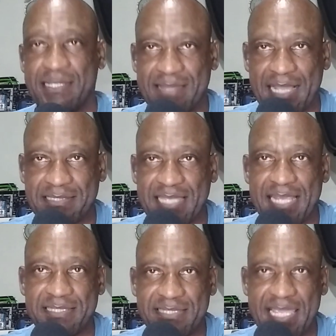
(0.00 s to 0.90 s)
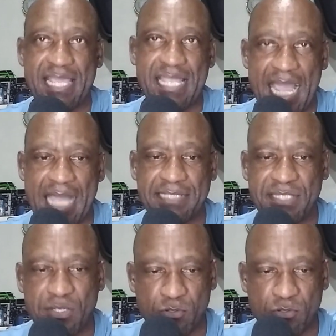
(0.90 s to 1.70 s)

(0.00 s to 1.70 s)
da CIC Casa e